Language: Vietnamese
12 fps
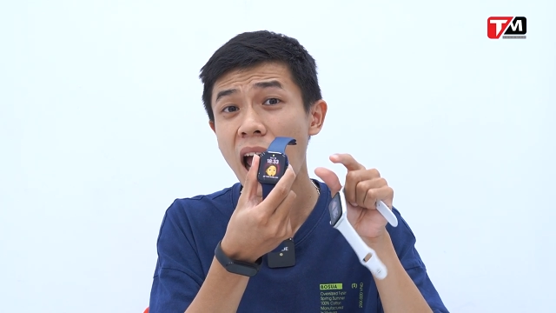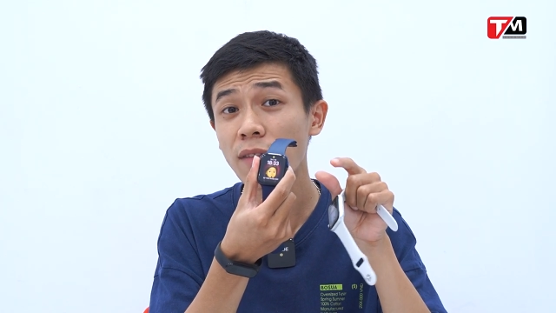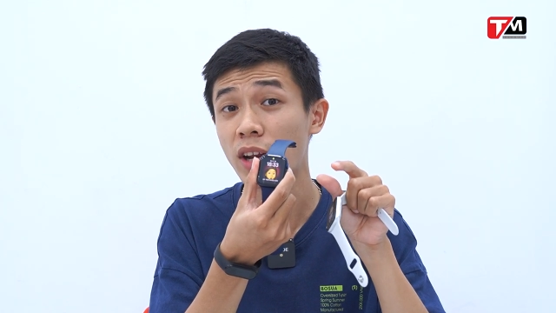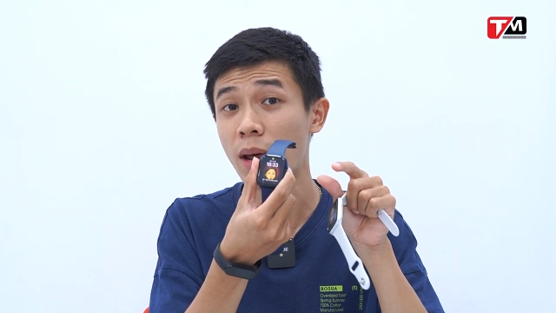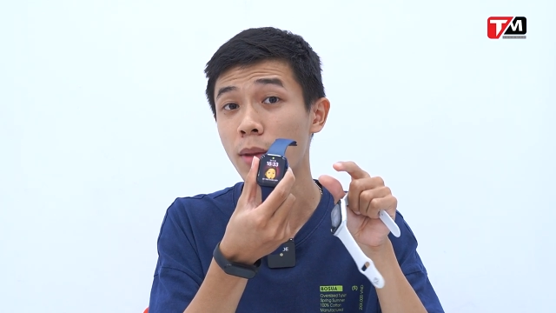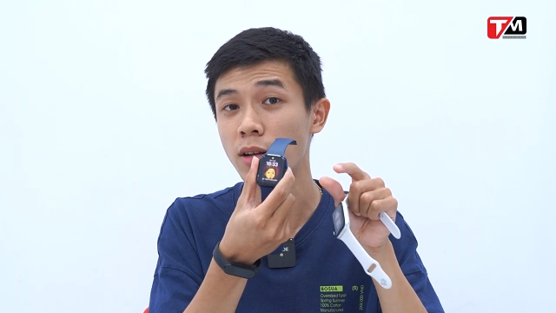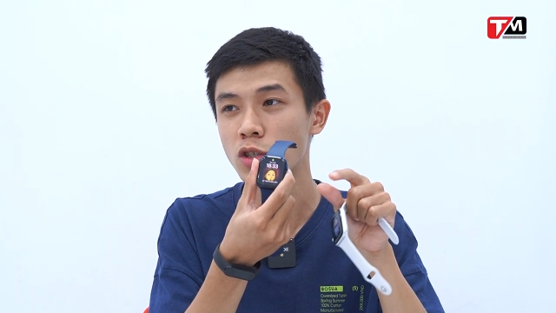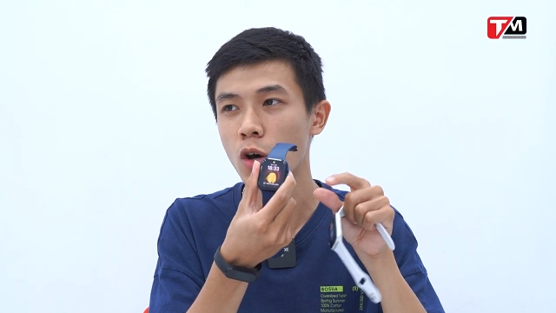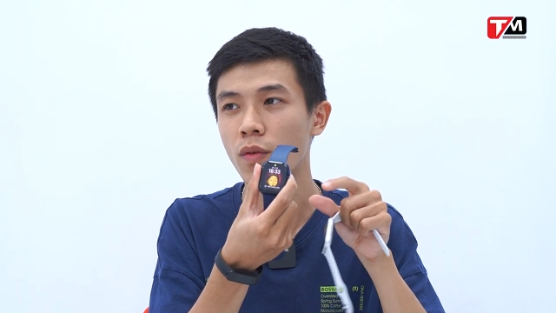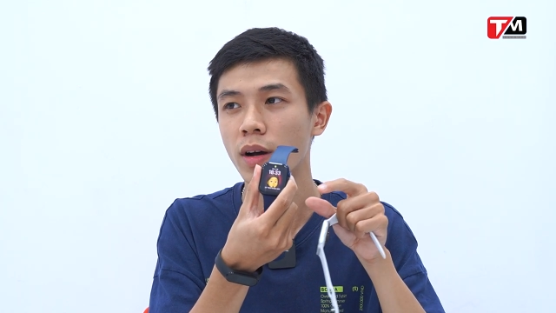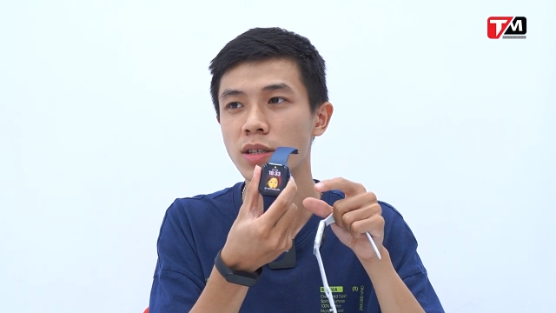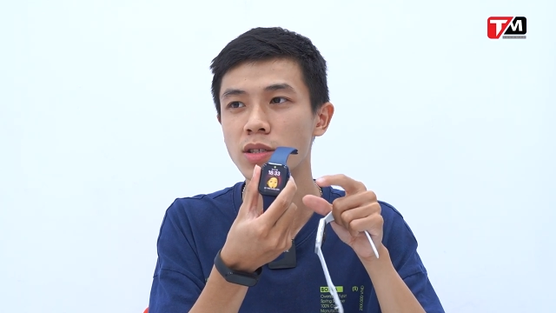2,5 lần so
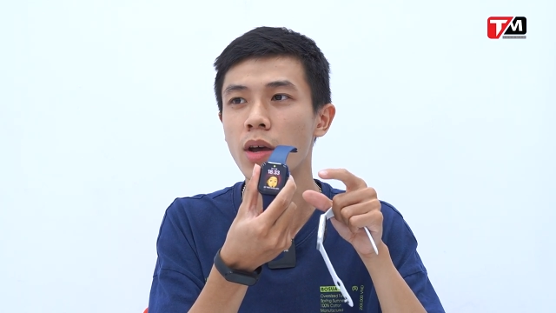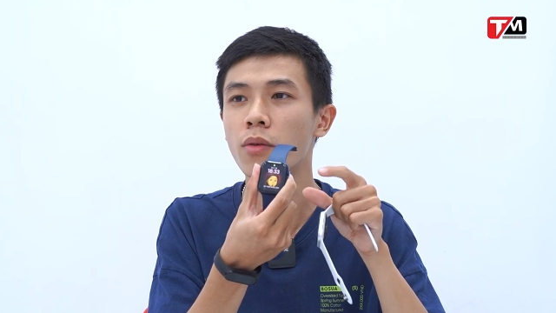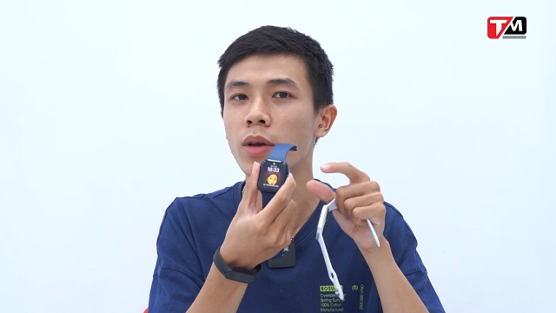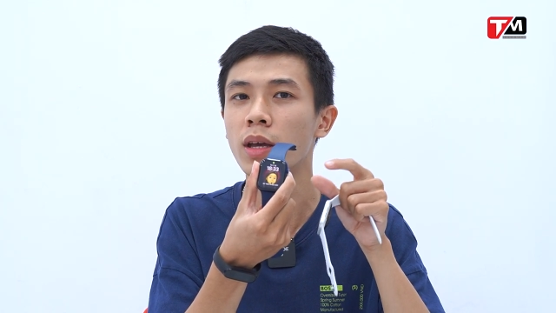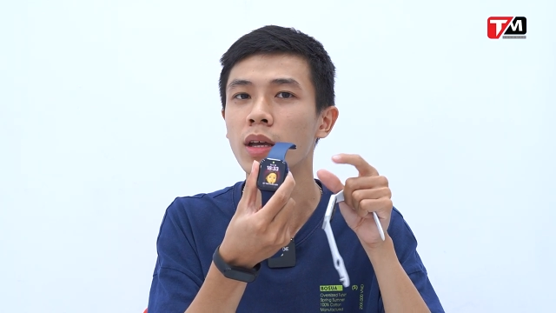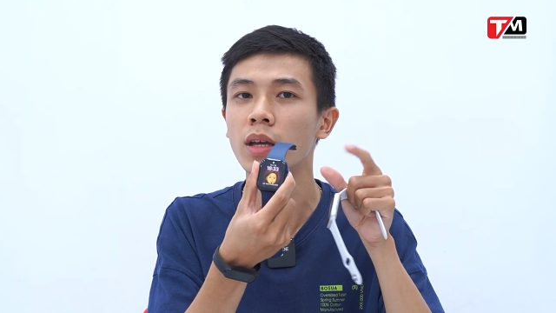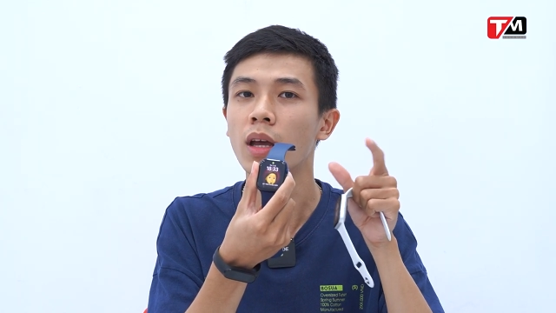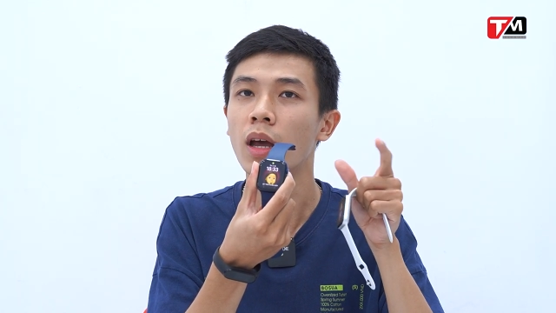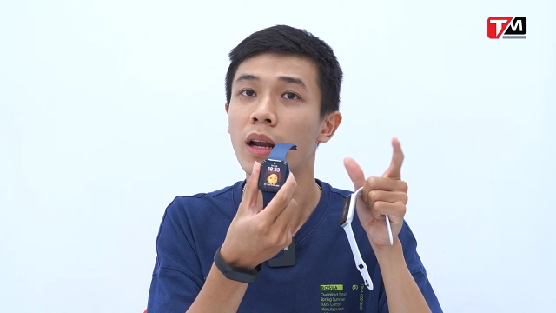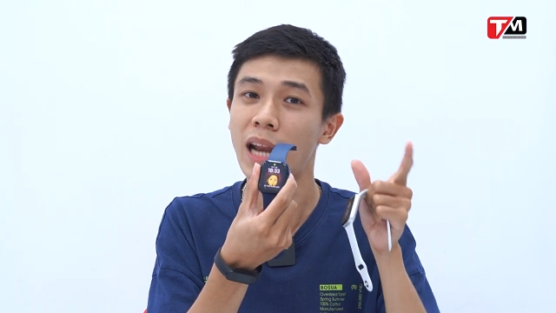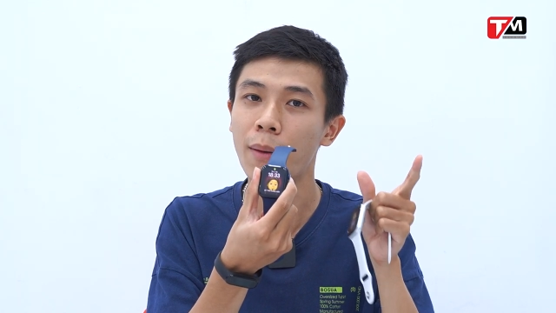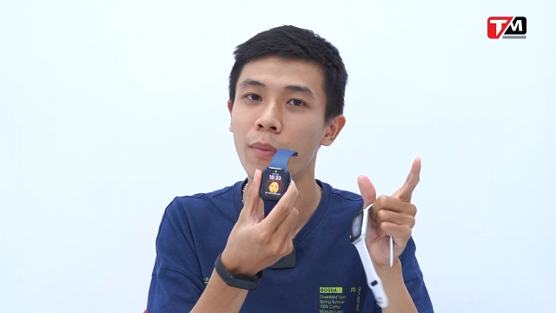với Series
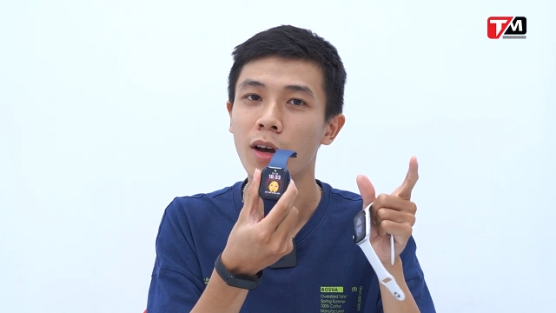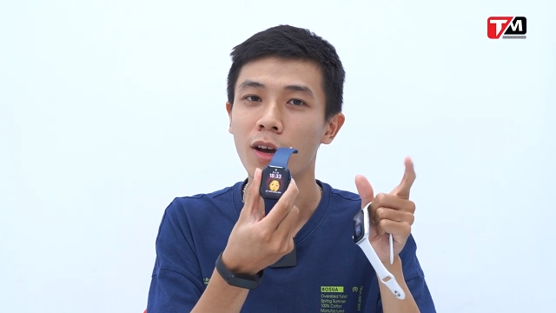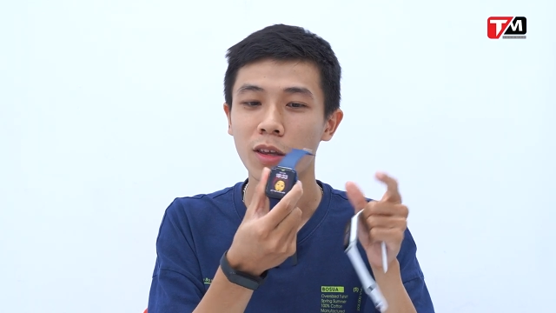5.